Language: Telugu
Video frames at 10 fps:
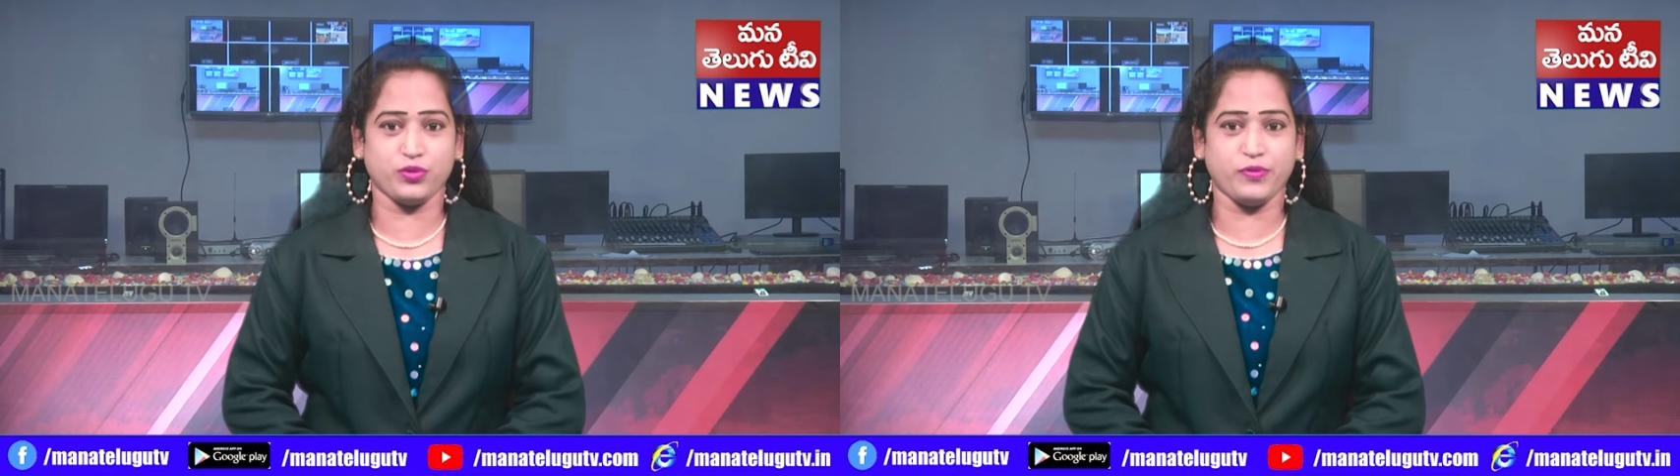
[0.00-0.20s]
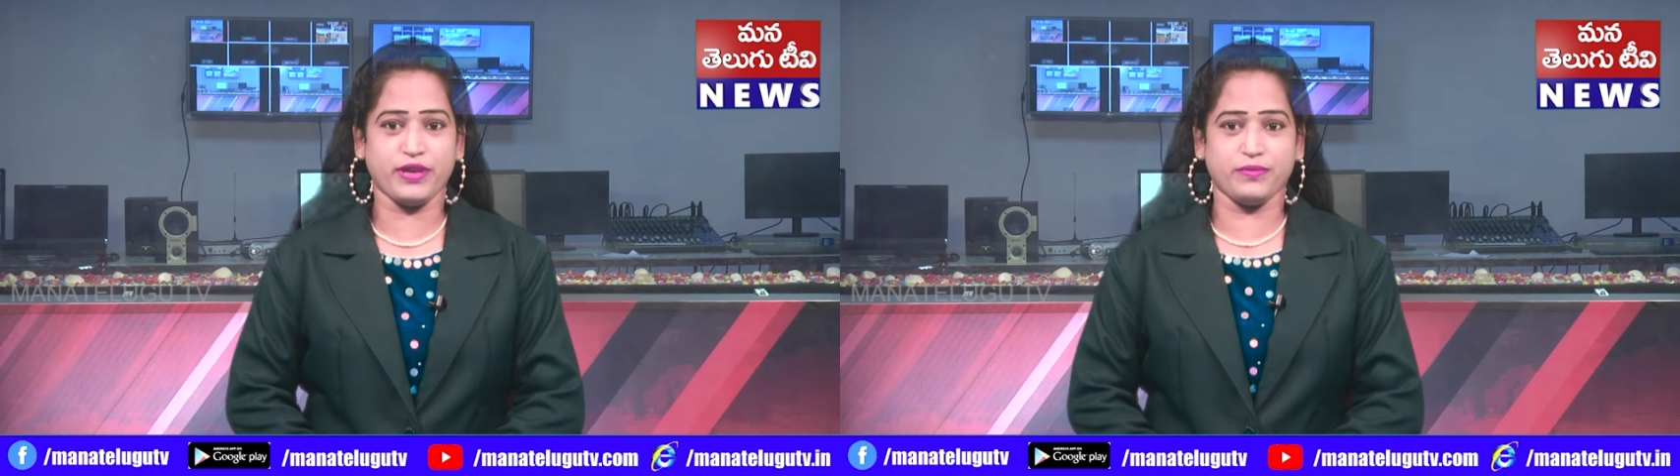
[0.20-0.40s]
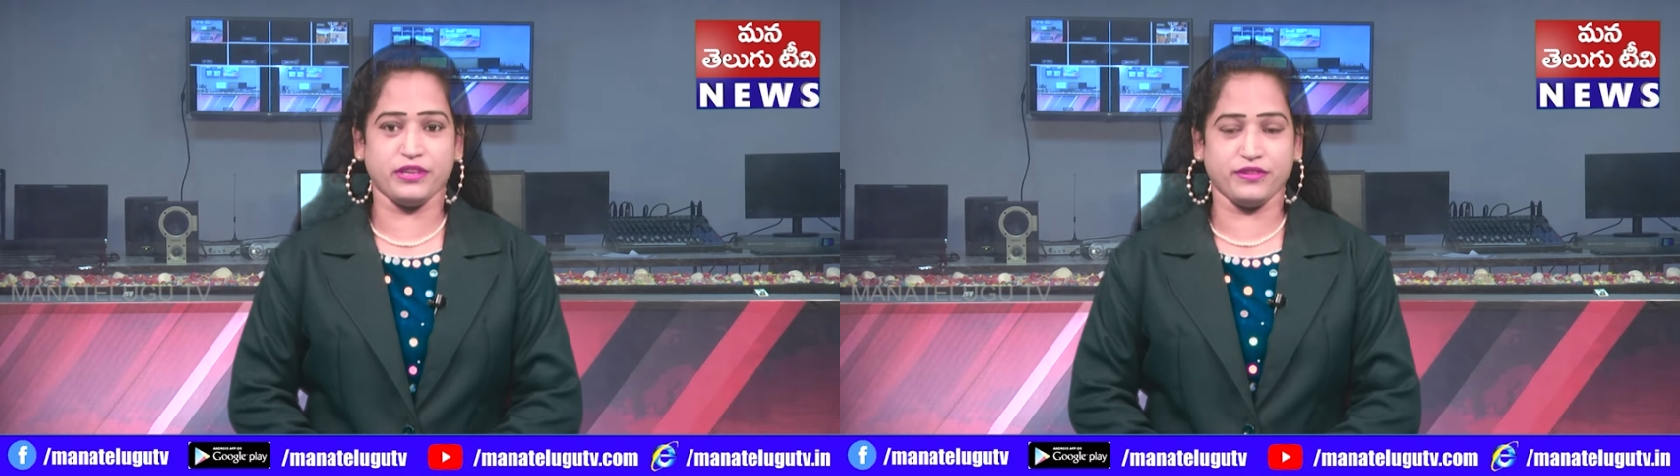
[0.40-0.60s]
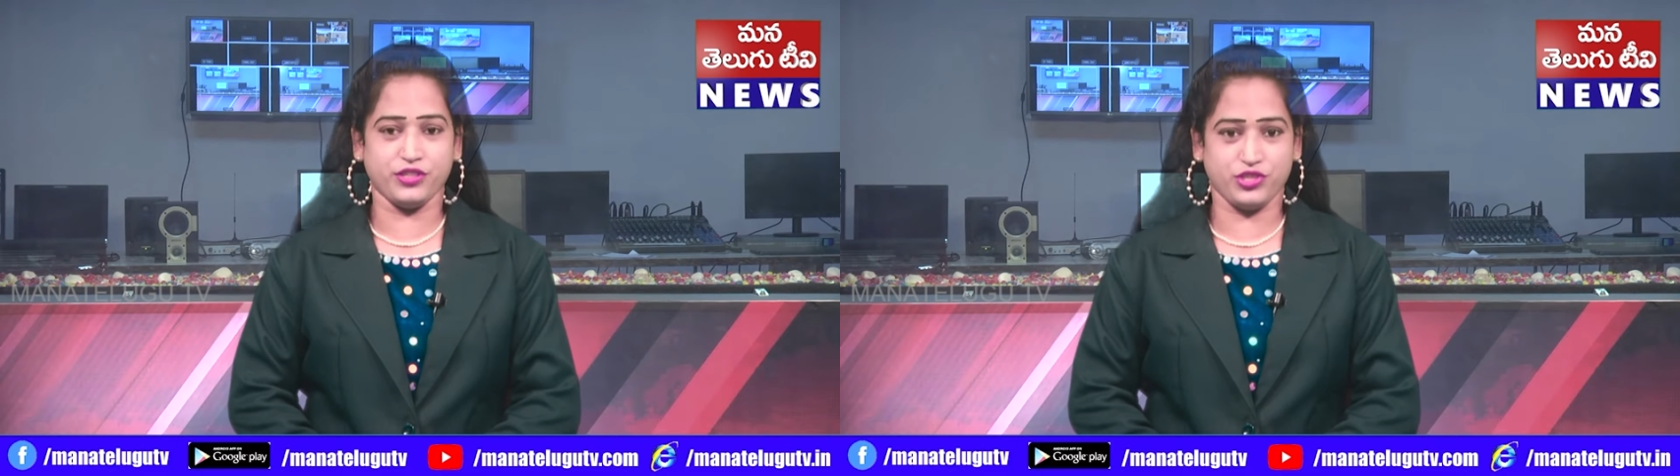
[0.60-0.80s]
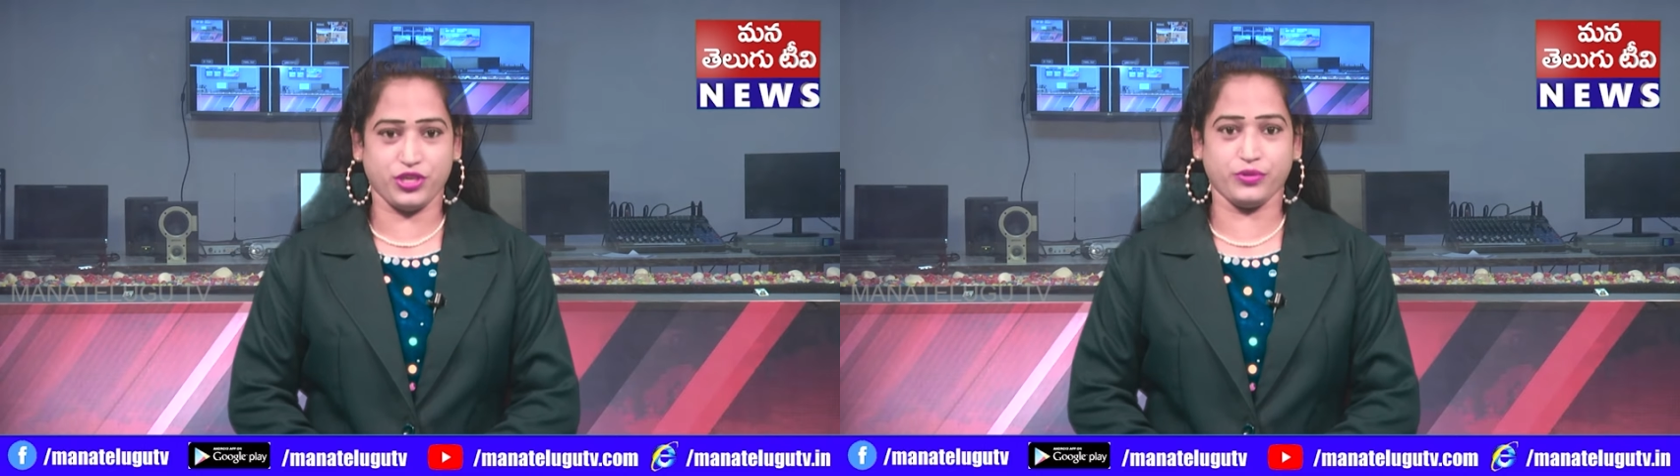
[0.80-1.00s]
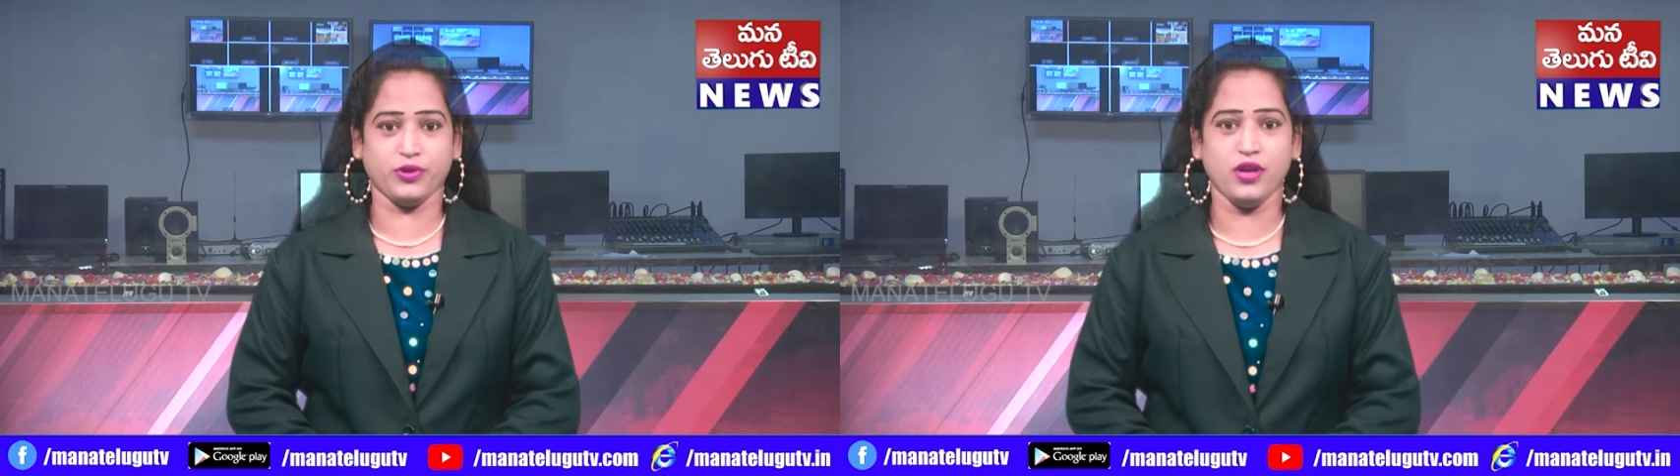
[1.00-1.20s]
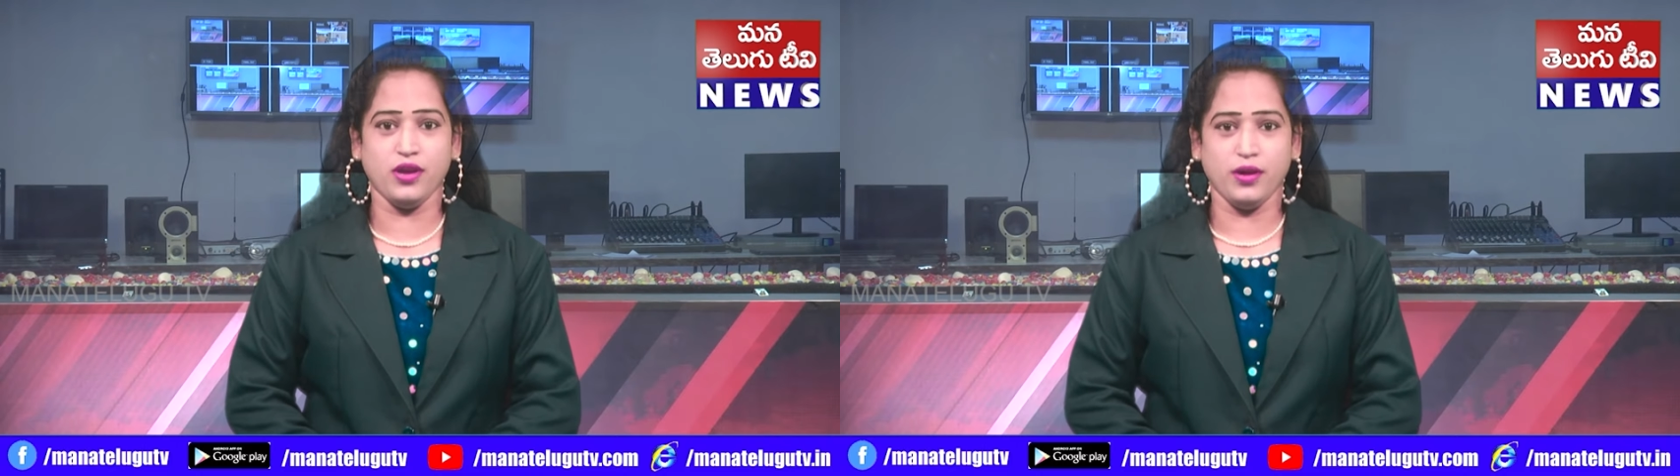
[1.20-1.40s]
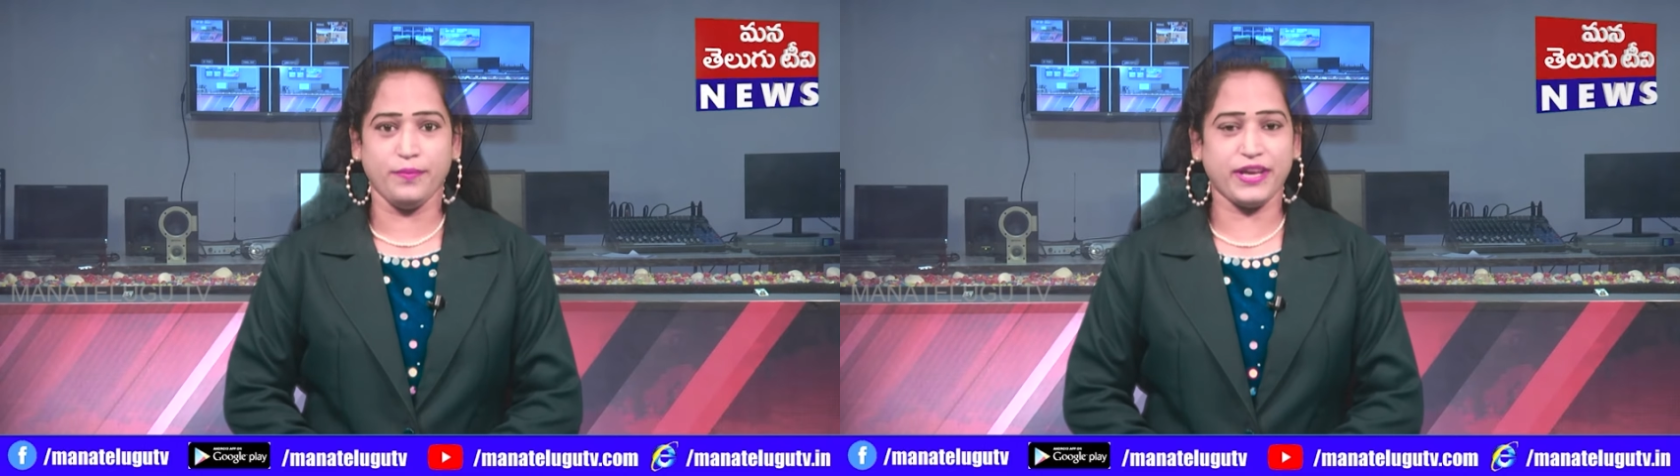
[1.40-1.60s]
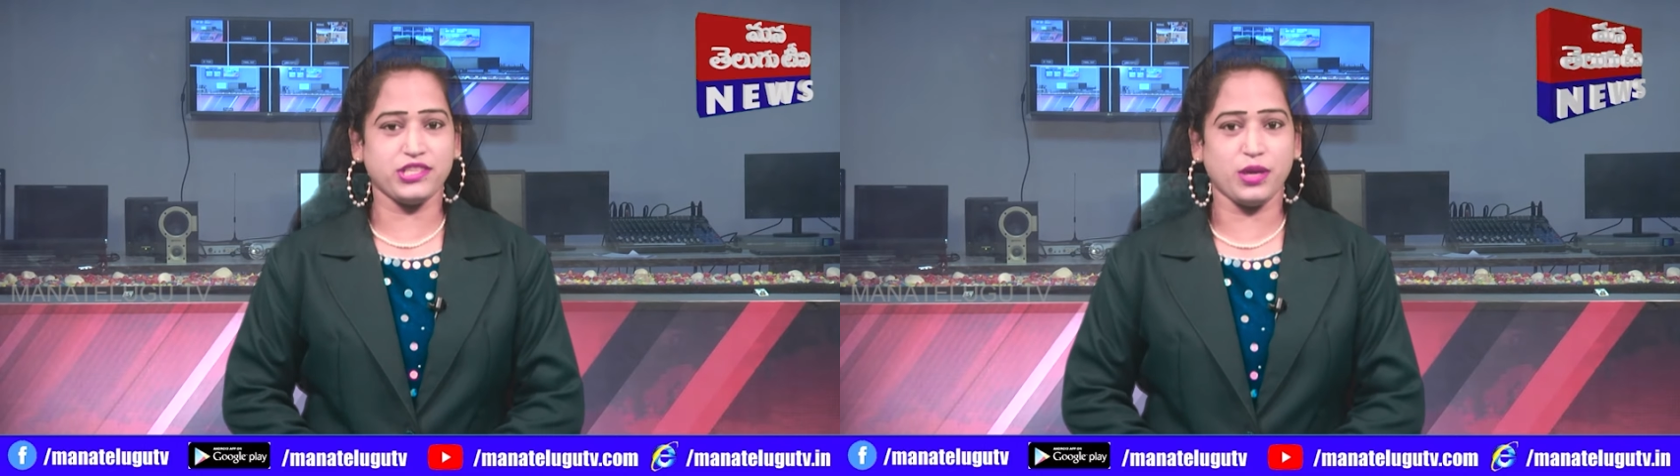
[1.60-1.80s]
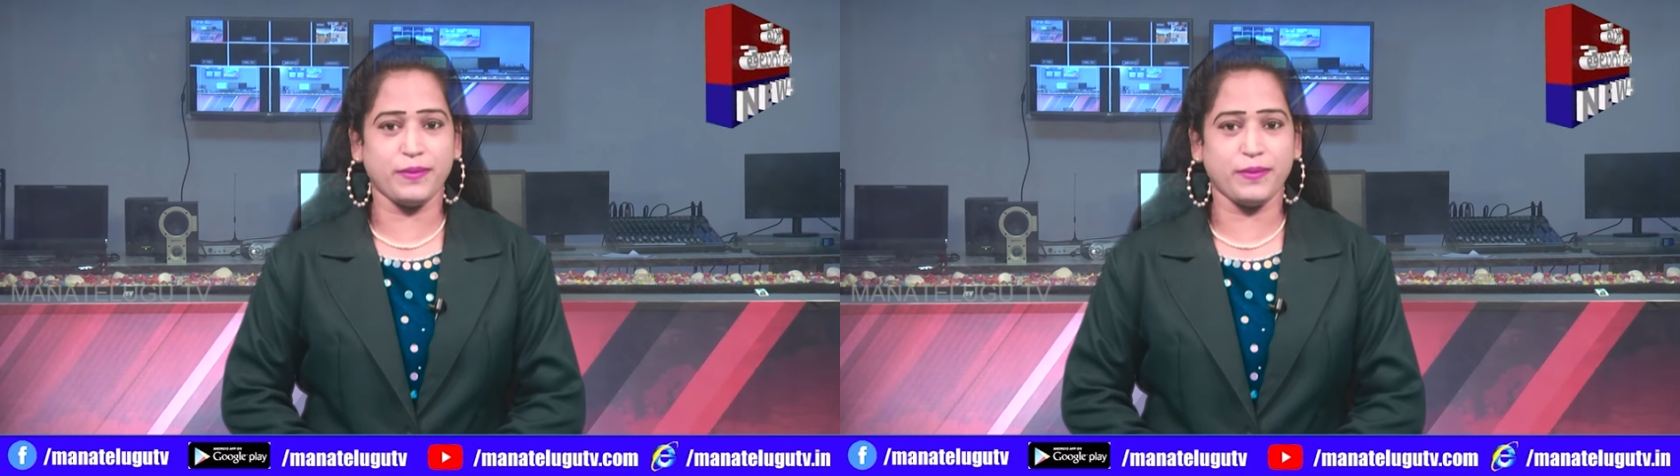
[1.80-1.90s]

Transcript: సోమవారం నిర్వహించారు ప్రశ్న